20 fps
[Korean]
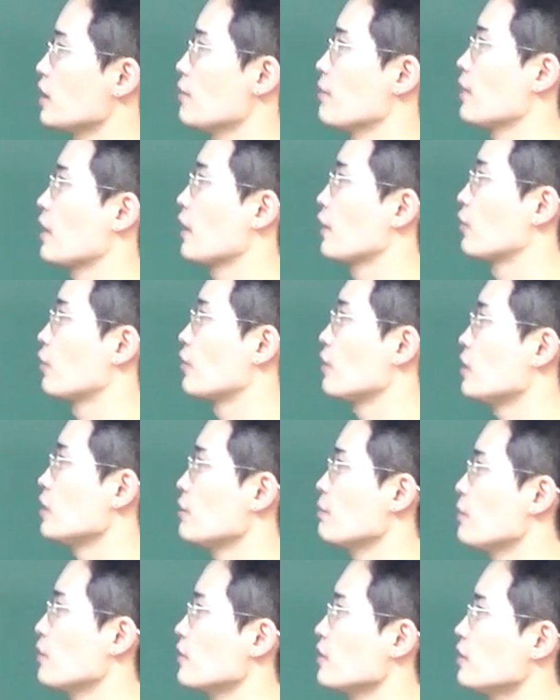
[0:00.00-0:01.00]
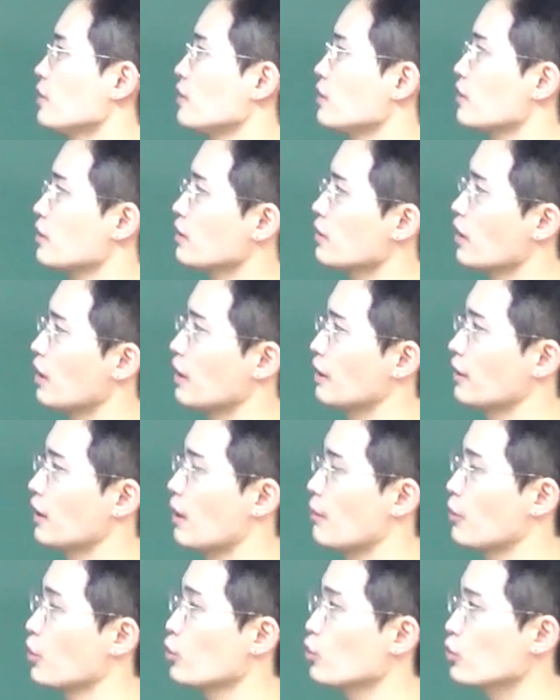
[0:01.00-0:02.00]
집 가격이 10%
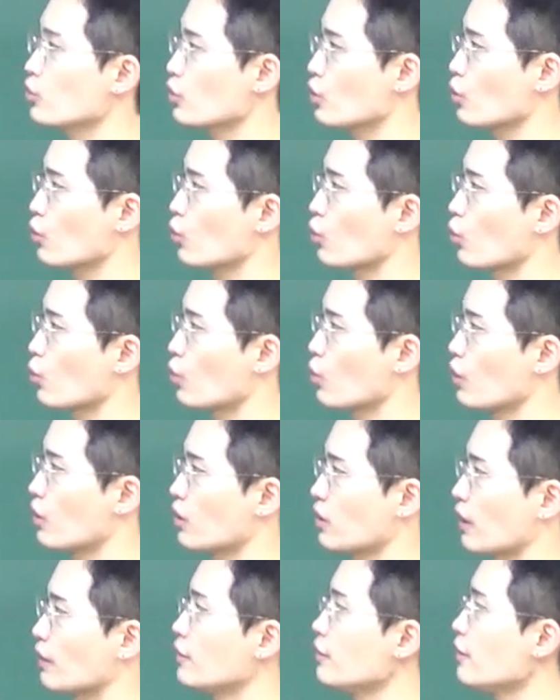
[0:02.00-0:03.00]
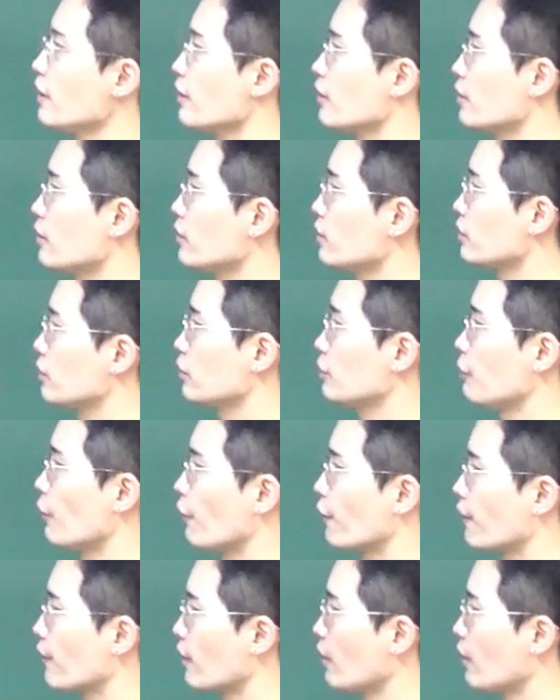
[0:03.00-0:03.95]
증가했다 평균적으로 라는 얘기를 들으면